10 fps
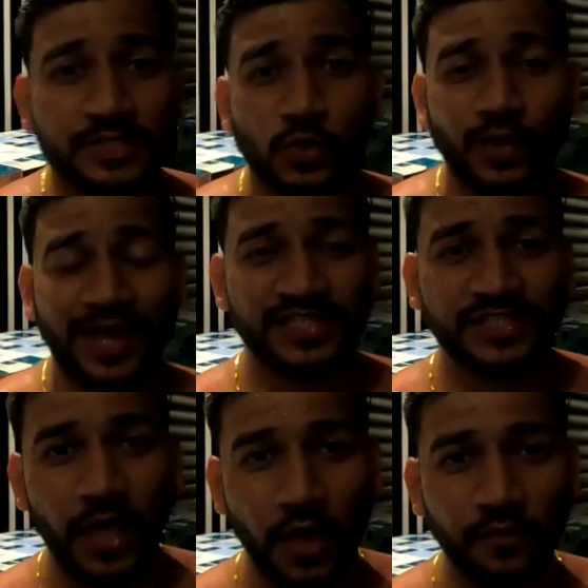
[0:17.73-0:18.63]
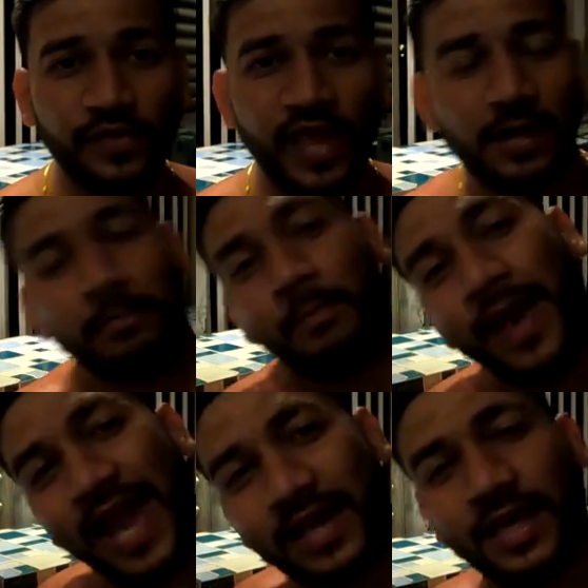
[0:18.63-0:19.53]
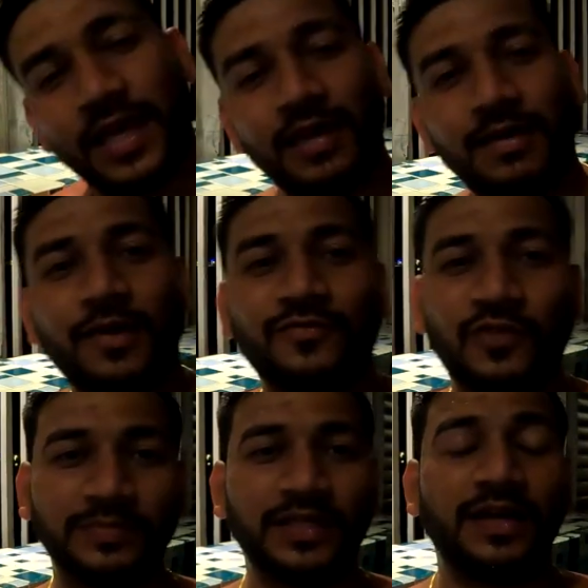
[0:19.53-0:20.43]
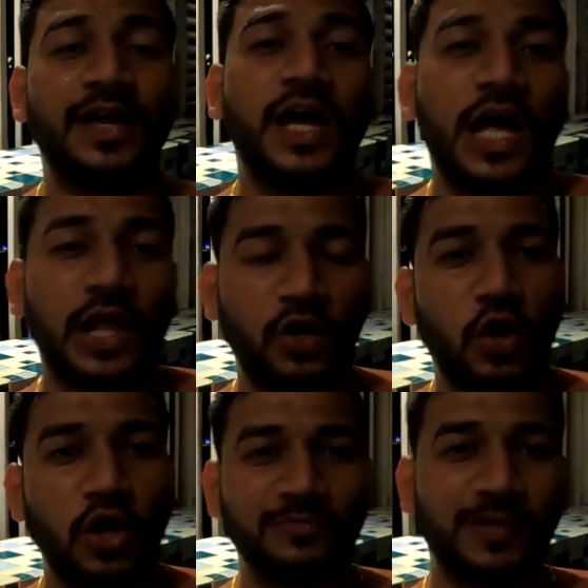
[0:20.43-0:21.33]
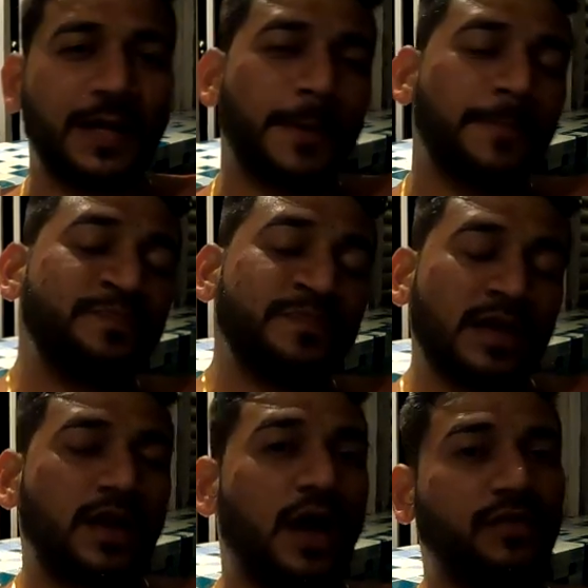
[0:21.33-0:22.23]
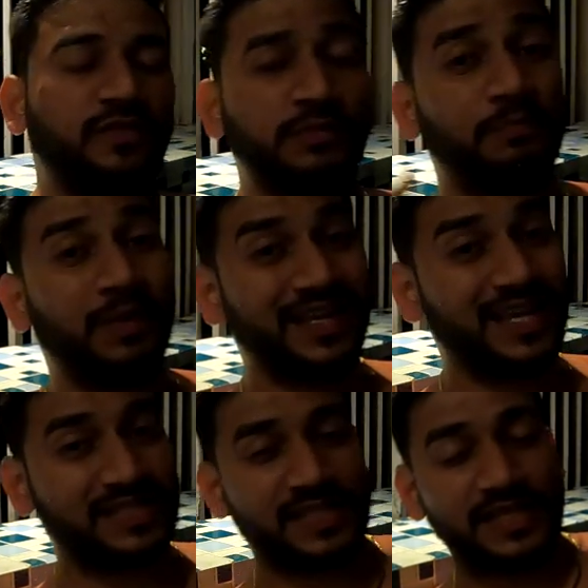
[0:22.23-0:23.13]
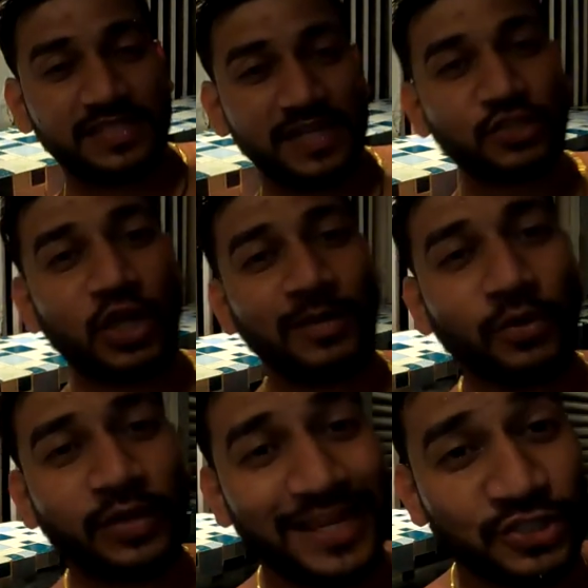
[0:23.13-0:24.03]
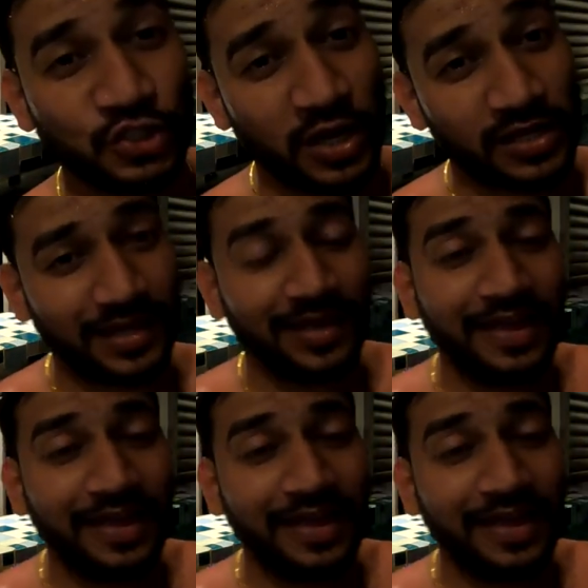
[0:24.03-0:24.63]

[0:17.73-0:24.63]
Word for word: सो गैज वी आर बैक फ्रॉम द रॉक बार काफ़ी बढ़िया सनसेट जो हम लोग ने एंजॉय किया